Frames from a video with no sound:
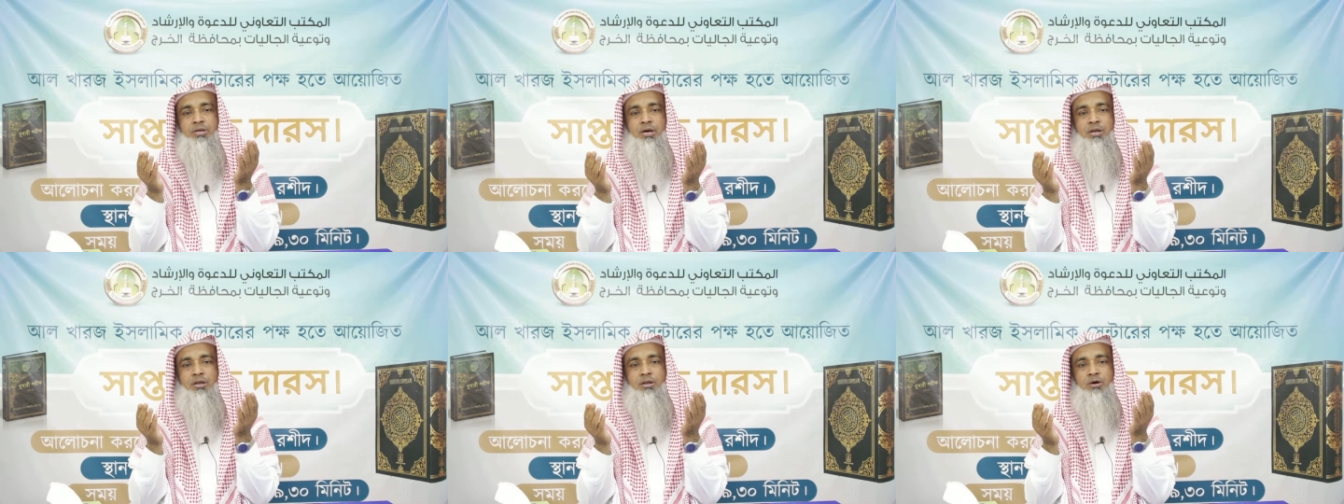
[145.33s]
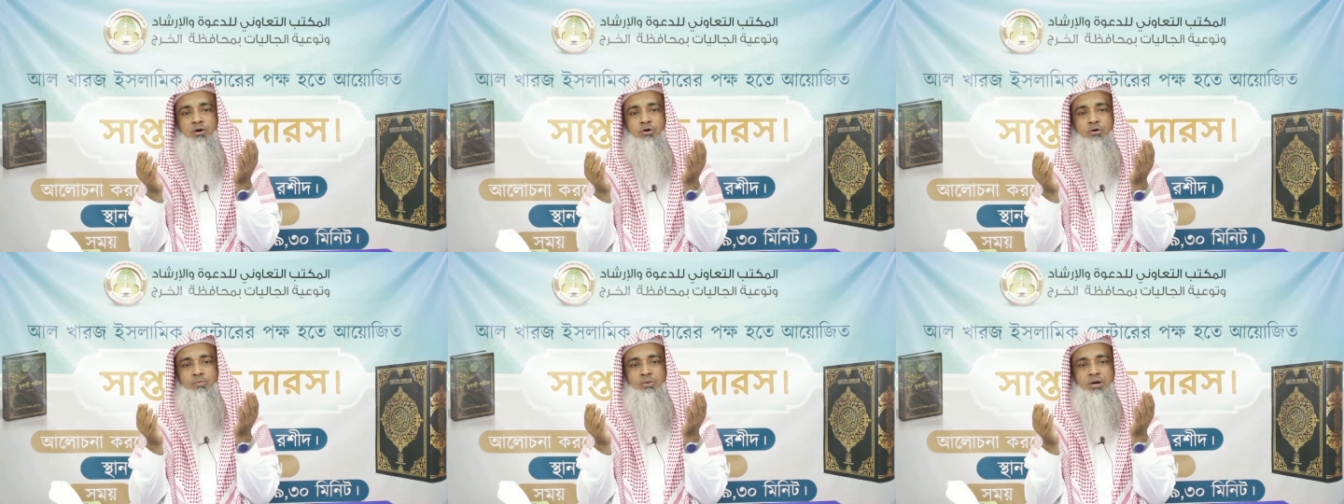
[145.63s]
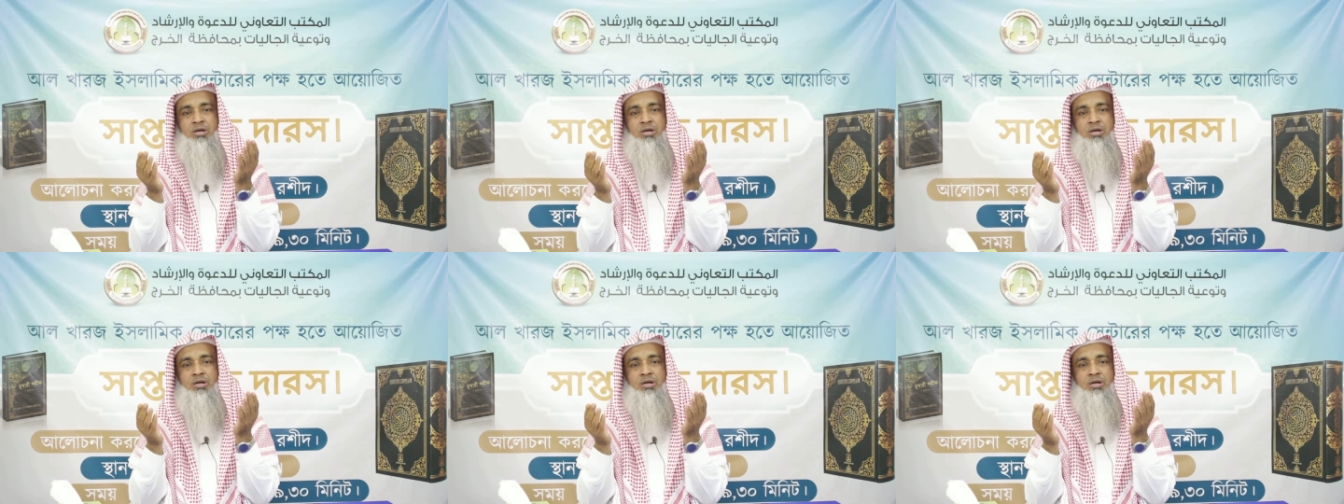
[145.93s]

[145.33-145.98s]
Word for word: আল্লাহ